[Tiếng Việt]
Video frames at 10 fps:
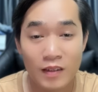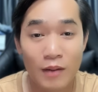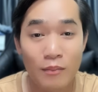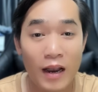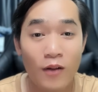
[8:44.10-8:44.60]

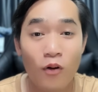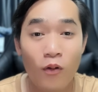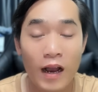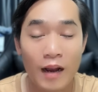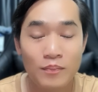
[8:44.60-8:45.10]
nhưng mà nó
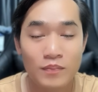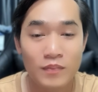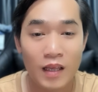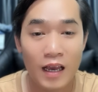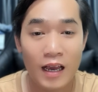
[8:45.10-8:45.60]
phù hợp
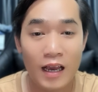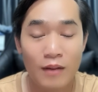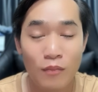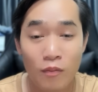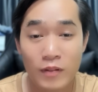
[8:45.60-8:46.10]

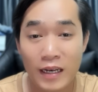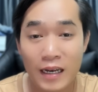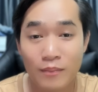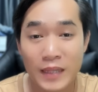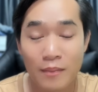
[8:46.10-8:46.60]
à,
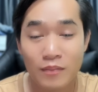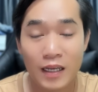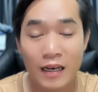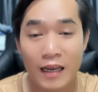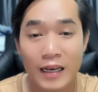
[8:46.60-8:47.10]
1958
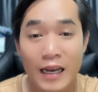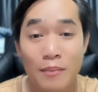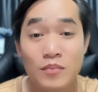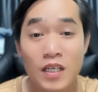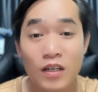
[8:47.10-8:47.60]
tức là cái
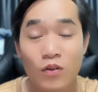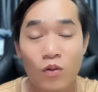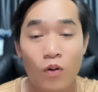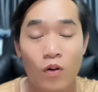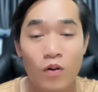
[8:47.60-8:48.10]
năm sinh
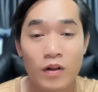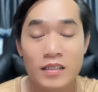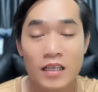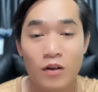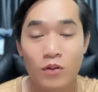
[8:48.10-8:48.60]
của cổ nghệ
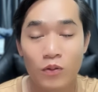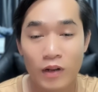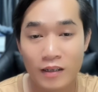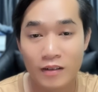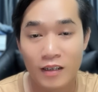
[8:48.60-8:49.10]
sĩ Âu Tiêu
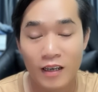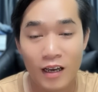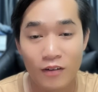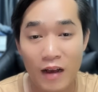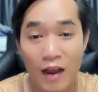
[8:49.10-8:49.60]
Linh
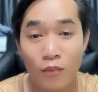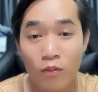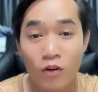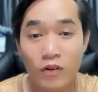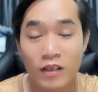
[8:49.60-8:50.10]
và
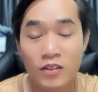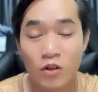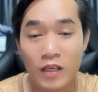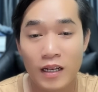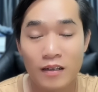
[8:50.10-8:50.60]
bốn con
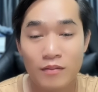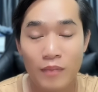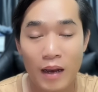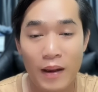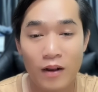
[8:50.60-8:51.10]
số 9
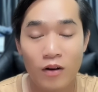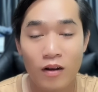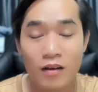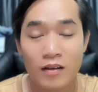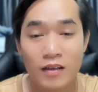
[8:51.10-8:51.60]
mà bác
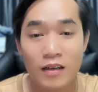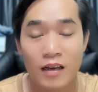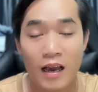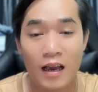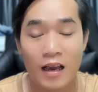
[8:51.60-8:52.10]
có
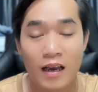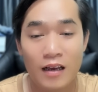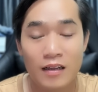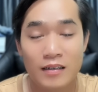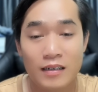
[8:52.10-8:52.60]

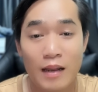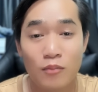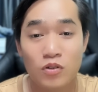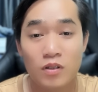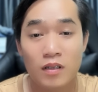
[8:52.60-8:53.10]
à, năm
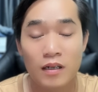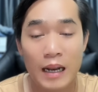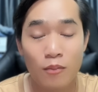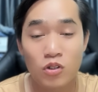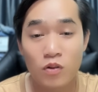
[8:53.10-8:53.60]
của
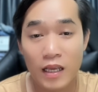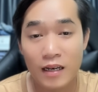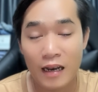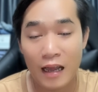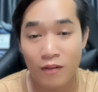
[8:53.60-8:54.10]
năm của số
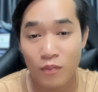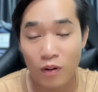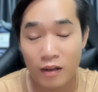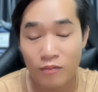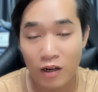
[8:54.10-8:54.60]
9 là
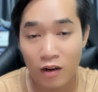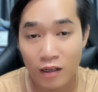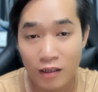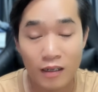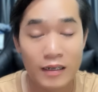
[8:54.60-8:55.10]
mình phải nói là
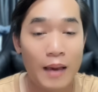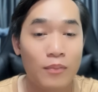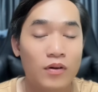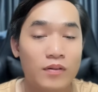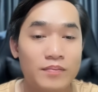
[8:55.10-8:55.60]
cực
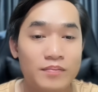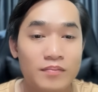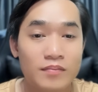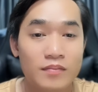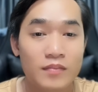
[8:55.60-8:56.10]
đẹp luôn
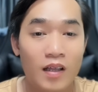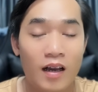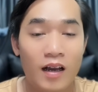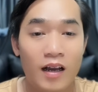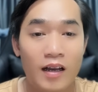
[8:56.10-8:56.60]

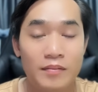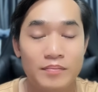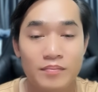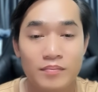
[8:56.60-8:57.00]
đó